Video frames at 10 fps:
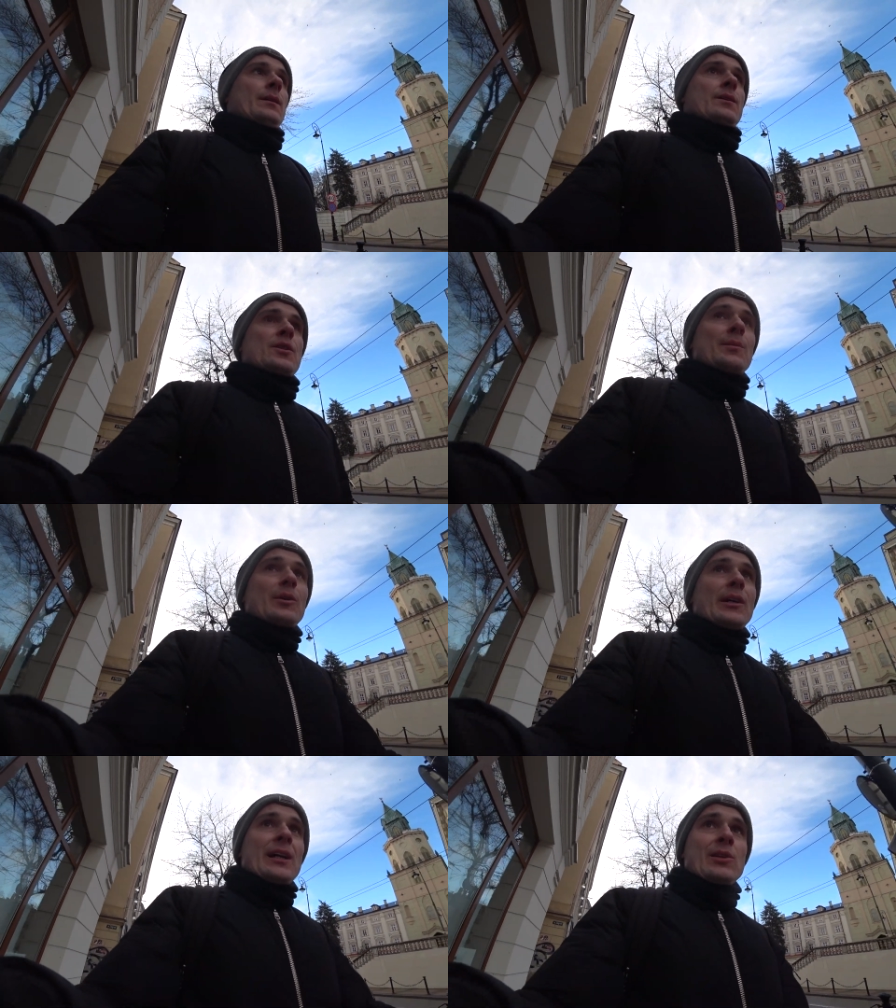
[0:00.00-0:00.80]
E, żeby
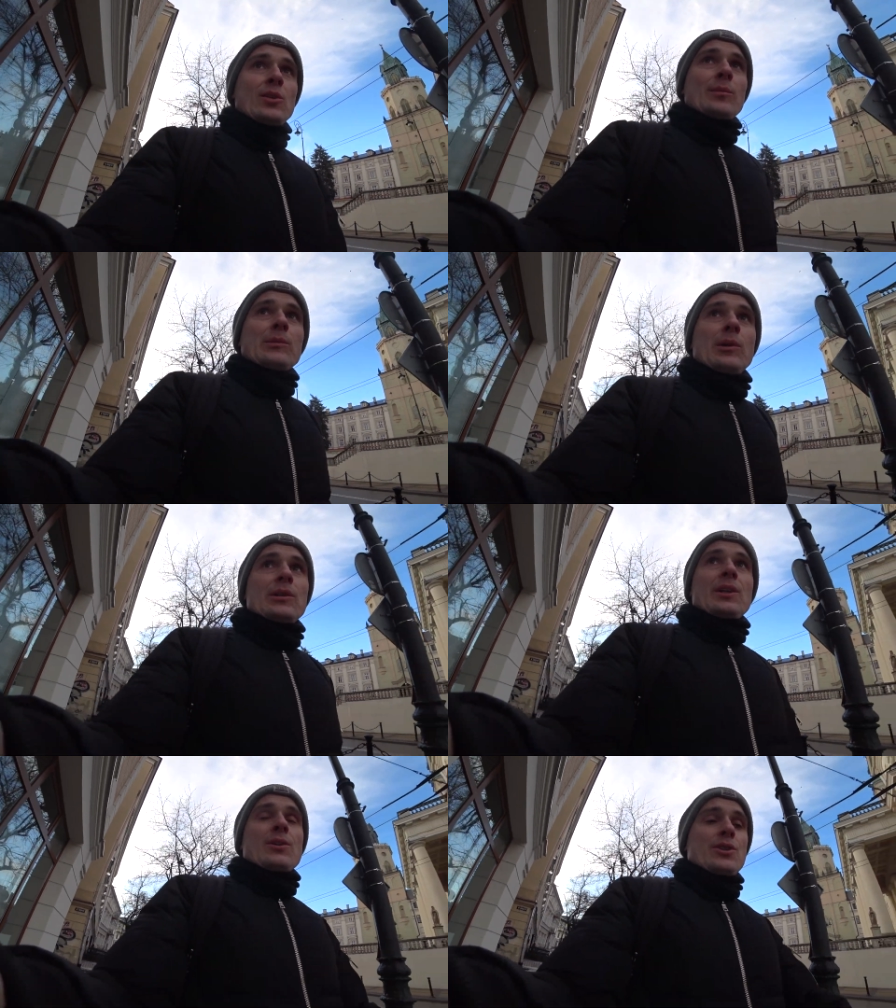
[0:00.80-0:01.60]
dojechać do domu o
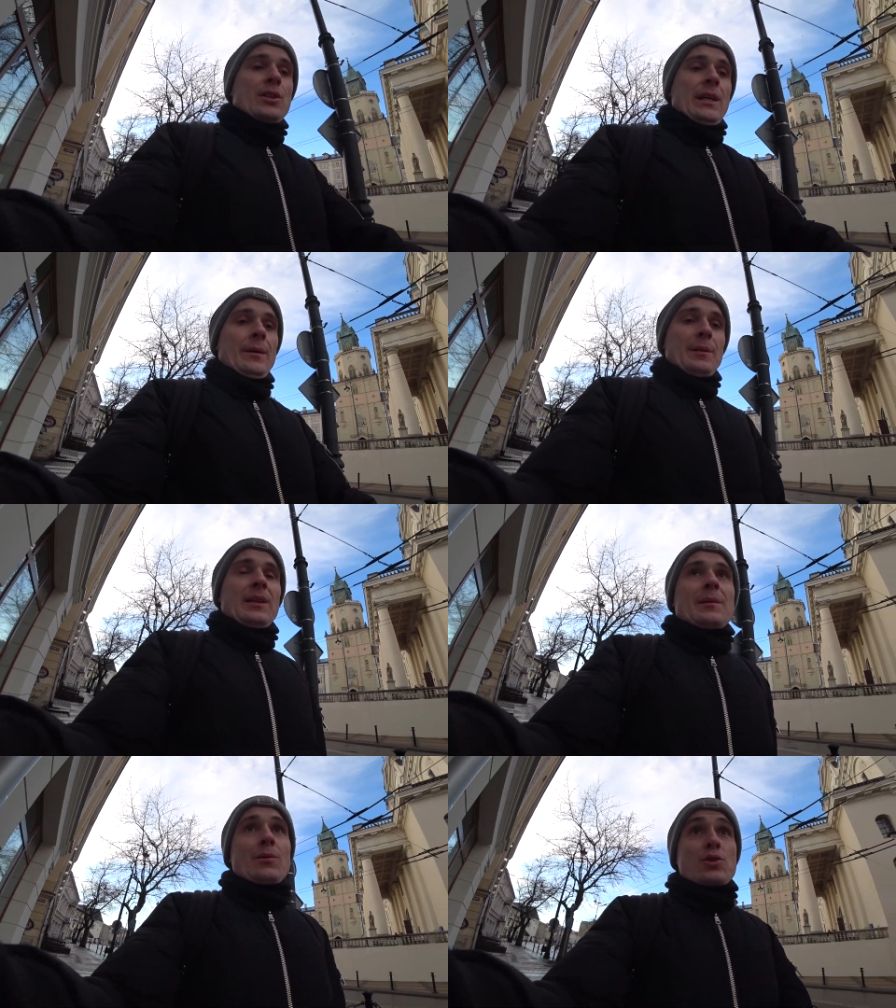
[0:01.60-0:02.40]
tej godzinie
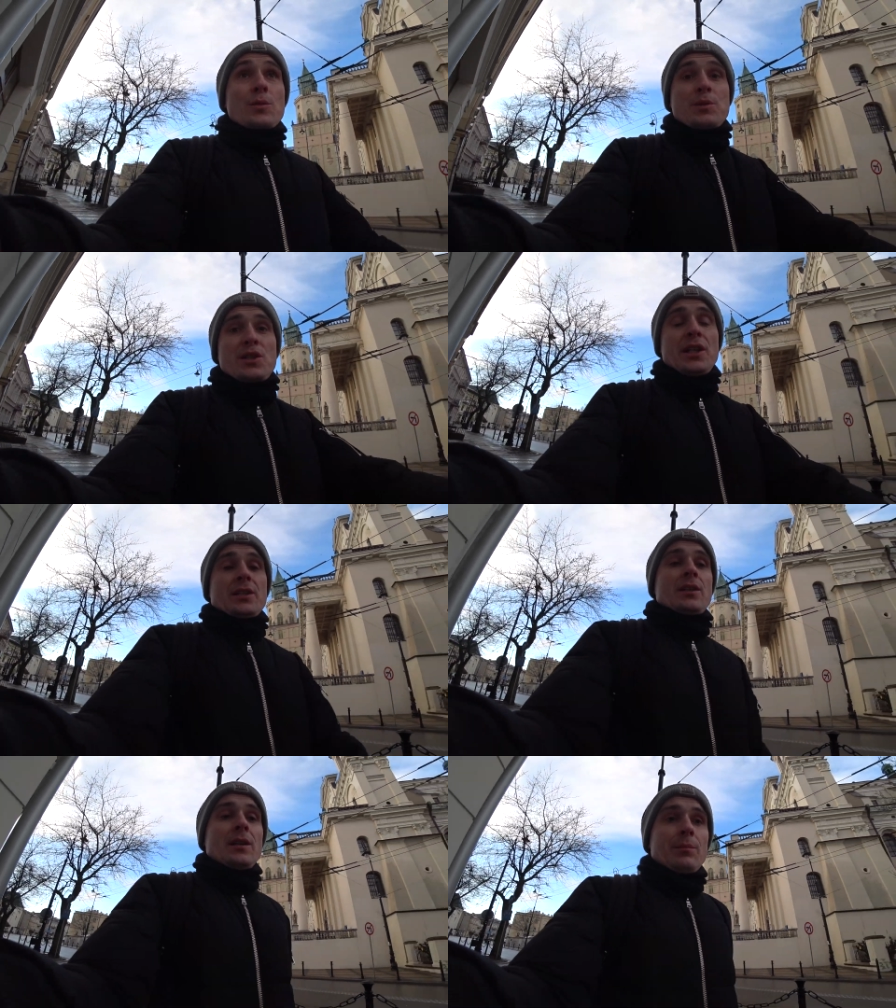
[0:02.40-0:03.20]
będę miał trzy
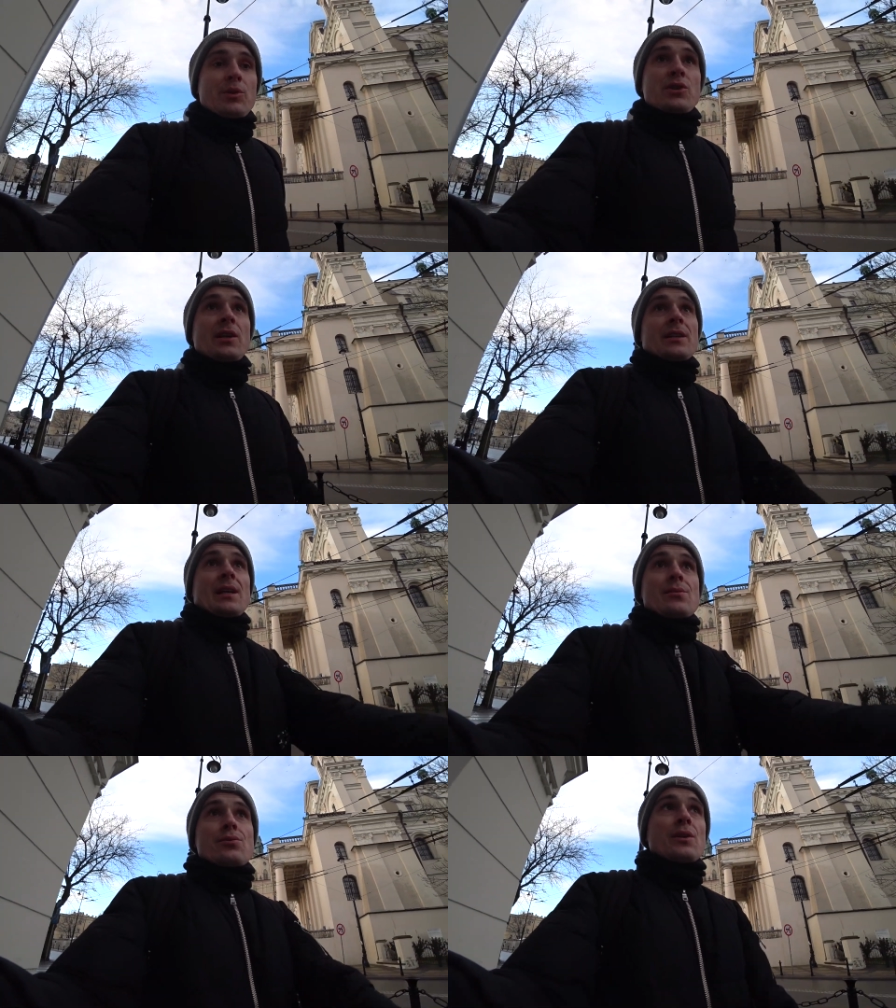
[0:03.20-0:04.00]
przesiadki albo cztery,
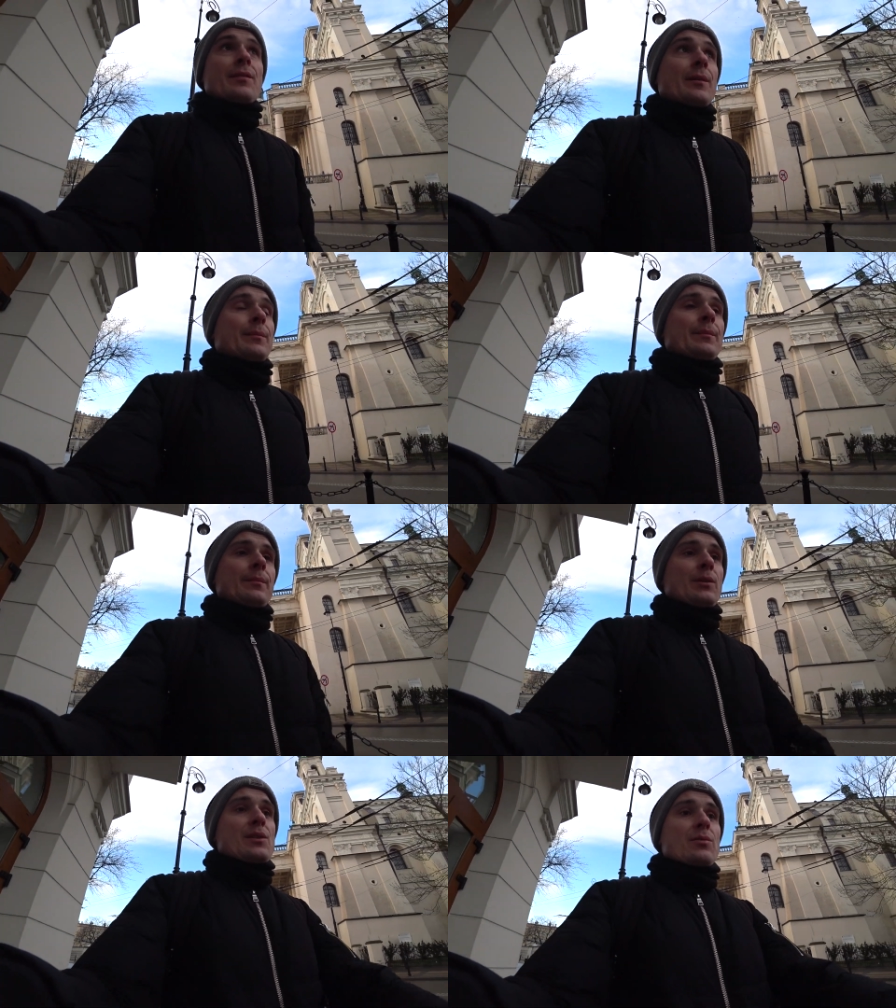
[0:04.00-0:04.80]
teraz już nie wiem,
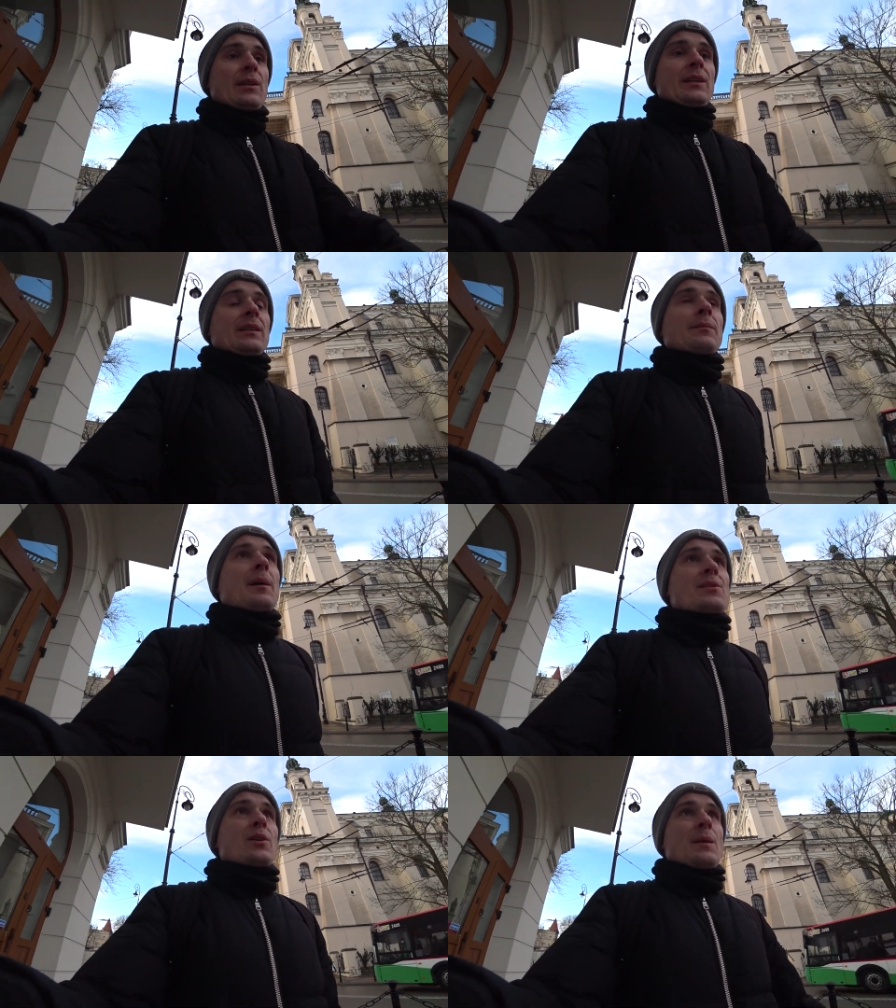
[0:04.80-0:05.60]
bo jest tutaj
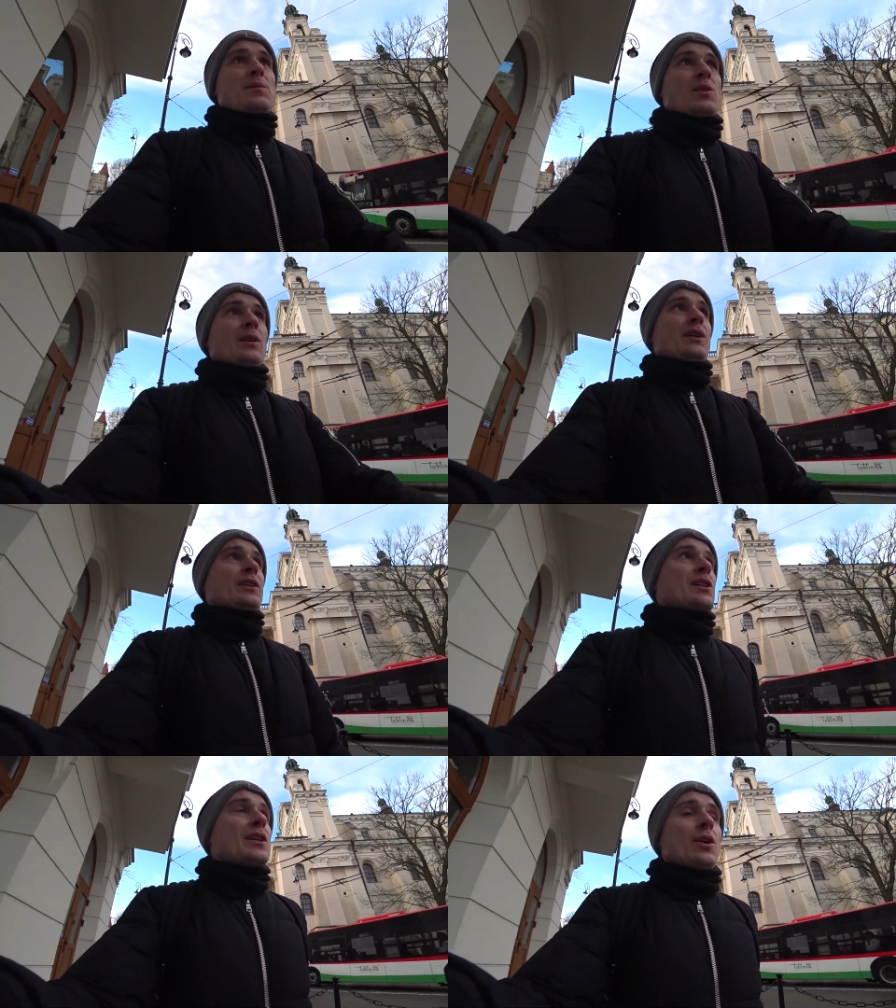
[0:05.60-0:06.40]
bardzo kiepsko,
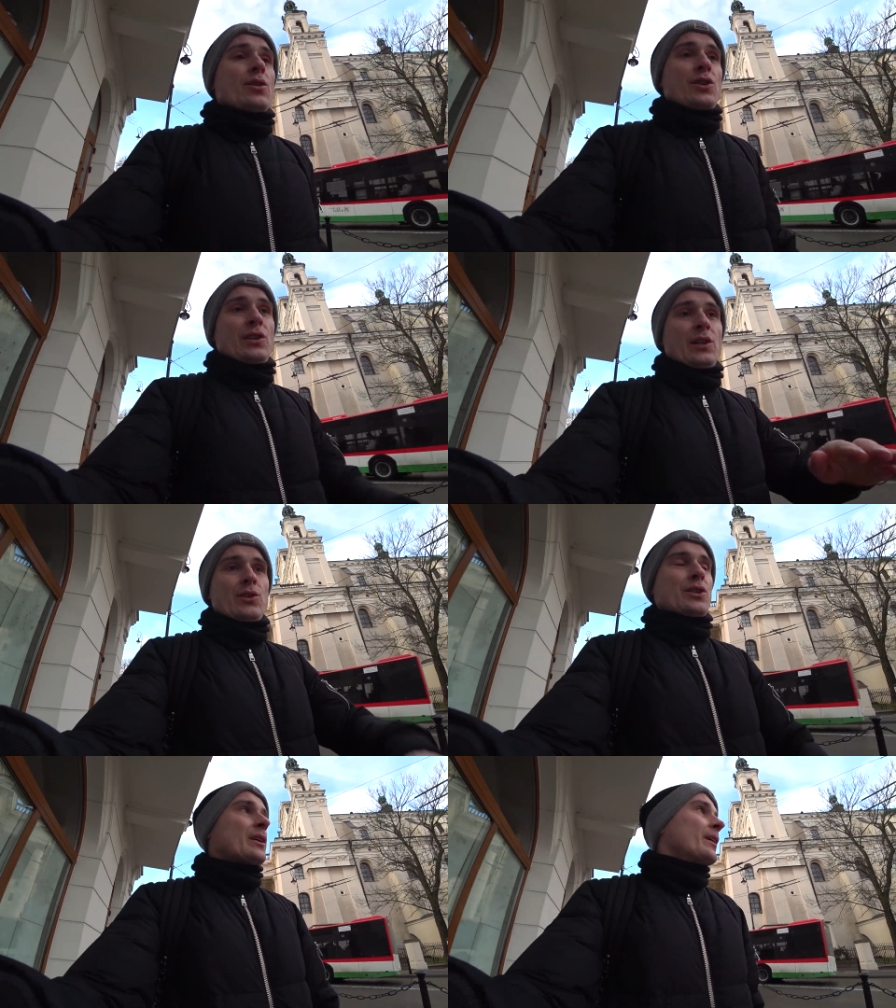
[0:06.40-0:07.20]
jeżeli chodzi o te
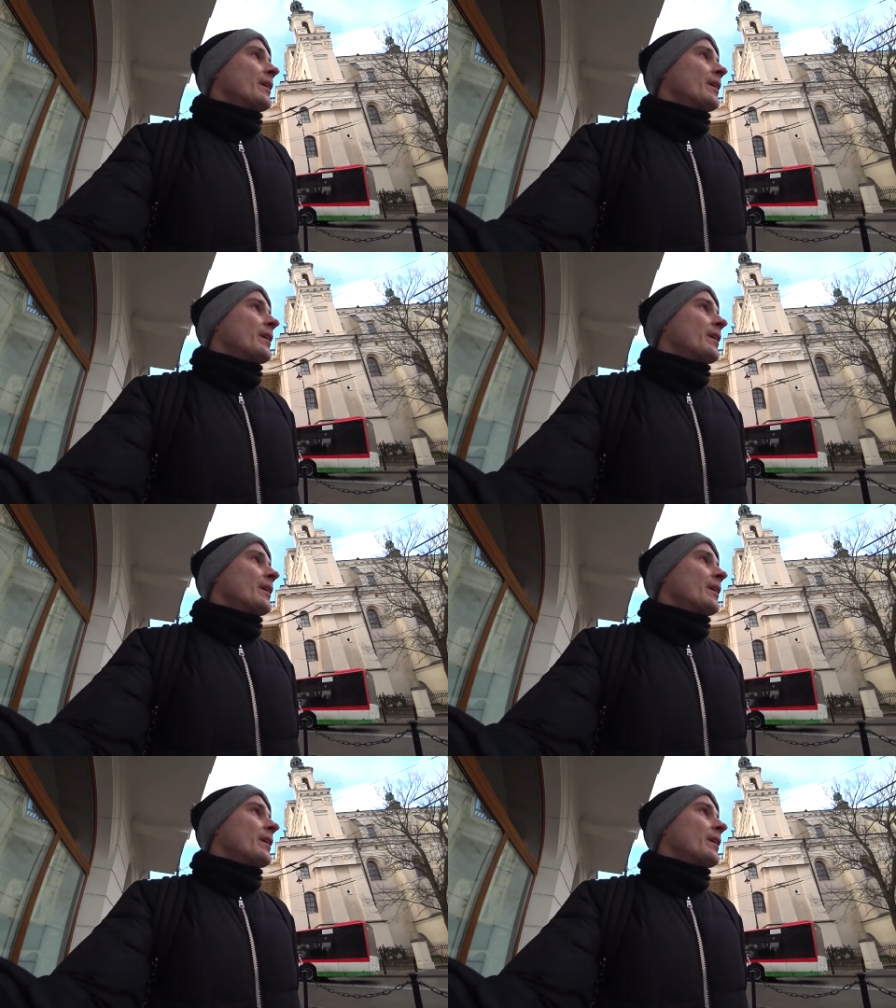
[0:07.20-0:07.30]
godziny.